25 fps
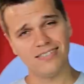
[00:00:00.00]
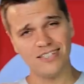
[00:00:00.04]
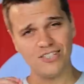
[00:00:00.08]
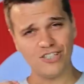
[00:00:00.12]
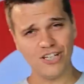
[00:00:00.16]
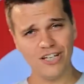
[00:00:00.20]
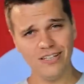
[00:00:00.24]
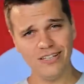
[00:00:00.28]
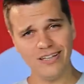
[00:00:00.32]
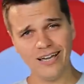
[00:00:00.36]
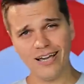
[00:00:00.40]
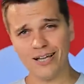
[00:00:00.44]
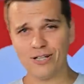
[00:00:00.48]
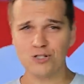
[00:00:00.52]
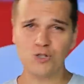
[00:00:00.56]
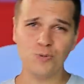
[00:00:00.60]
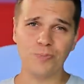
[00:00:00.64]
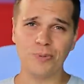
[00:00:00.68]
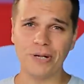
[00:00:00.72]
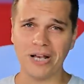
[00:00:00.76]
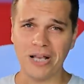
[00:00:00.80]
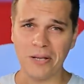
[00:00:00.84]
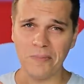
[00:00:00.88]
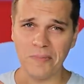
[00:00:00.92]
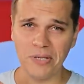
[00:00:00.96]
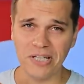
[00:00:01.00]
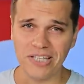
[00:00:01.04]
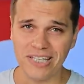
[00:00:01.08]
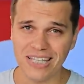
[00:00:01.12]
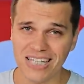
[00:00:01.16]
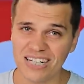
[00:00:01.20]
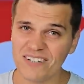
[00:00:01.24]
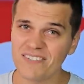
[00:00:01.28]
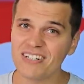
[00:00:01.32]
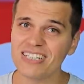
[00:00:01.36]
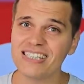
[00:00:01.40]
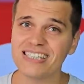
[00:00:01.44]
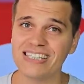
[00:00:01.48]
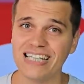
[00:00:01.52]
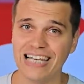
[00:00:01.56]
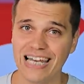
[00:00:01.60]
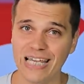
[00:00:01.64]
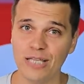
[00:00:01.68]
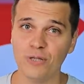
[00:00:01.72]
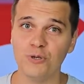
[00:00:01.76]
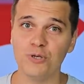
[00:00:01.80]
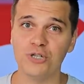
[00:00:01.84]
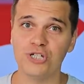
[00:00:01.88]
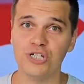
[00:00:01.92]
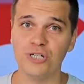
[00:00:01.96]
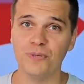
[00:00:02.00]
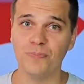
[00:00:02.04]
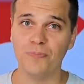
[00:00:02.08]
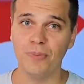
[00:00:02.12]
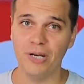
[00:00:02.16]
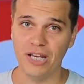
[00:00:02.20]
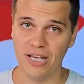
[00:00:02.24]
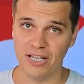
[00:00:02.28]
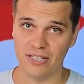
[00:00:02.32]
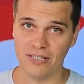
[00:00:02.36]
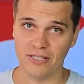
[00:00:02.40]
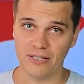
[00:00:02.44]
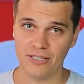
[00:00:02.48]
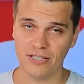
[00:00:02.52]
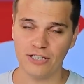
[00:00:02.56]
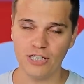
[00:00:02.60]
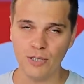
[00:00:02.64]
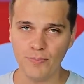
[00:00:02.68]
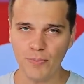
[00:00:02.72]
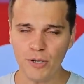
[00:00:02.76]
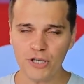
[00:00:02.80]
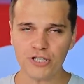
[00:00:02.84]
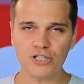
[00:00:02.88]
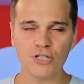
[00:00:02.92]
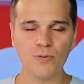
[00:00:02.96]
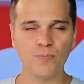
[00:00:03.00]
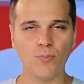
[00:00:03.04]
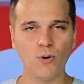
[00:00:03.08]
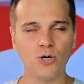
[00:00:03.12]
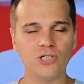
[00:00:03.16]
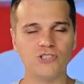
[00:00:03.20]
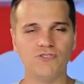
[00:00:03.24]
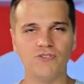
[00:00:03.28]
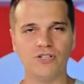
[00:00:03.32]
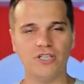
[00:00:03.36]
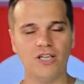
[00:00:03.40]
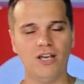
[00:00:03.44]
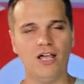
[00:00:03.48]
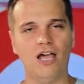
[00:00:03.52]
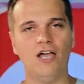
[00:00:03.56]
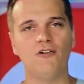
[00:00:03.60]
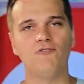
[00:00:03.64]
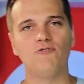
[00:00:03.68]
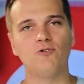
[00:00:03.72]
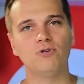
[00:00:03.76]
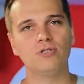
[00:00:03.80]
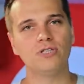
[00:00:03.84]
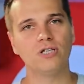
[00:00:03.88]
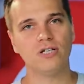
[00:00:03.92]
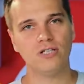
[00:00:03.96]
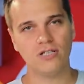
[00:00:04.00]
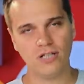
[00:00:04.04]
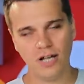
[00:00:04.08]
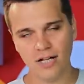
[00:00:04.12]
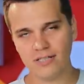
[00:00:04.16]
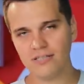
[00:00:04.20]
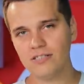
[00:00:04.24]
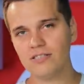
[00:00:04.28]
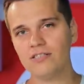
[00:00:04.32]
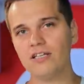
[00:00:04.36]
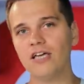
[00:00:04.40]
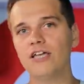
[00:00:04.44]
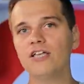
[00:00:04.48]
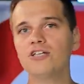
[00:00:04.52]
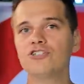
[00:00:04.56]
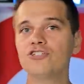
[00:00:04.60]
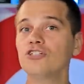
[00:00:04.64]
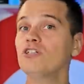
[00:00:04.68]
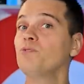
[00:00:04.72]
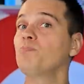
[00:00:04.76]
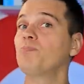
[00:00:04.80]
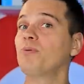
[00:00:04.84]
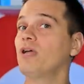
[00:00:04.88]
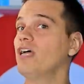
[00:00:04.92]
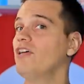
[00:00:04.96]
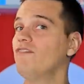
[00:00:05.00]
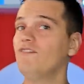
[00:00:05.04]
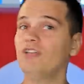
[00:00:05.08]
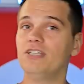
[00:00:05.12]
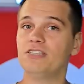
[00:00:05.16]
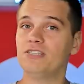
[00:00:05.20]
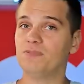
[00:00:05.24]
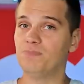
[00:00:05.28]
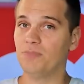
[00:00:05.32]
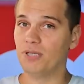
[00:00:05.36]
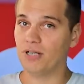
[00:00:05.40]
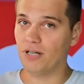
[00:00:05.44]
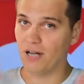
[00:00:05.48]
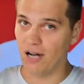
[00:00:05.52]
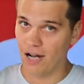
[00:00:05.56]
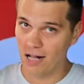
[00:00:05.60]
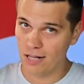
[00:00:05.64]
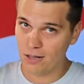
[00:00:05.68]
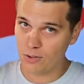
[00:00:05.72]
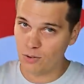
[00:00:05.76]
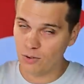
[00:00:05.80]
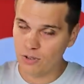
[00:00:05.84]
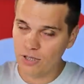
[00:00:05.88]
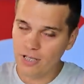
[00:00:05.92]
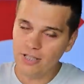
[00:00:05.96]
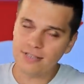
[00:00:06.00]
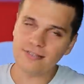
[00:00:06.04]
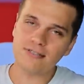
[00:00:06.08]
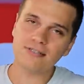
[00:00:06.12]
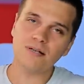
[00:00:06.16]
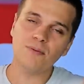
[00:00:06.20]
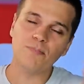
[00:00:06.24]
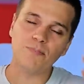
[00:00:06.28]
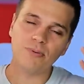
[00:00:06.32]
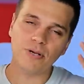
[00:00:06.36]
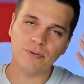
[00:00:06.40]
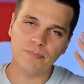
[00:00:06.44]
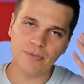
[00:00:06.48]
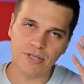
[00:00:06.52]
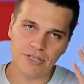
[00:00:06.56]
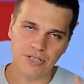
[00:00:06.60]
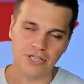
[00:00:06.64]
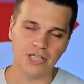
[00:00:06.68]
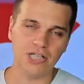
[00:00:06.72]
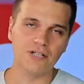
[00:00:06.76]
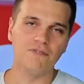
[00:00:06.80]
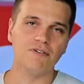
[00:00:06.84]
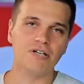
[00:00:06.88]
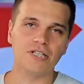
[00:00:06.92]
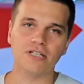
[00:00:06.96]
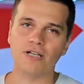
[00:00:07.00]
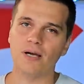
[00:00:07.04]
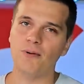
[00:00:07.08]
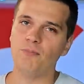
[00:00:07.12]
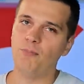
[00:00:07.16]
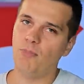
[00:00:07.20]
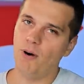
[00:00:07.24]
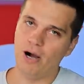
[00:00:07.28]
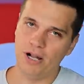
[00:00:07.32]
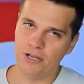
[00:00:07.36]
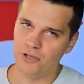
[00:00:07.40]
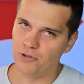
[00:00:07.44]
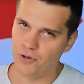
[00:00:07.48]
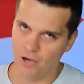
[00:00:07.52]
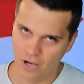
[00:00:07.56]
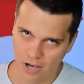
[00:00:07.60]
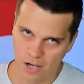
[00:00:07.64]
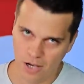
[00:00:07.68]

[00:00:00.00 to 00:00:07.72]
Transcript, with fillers: Сначала я хочу прокомментировать следующий бред. Типичный пользователь iPhone 13 решил проявить смекалку и скомпрометировать компанию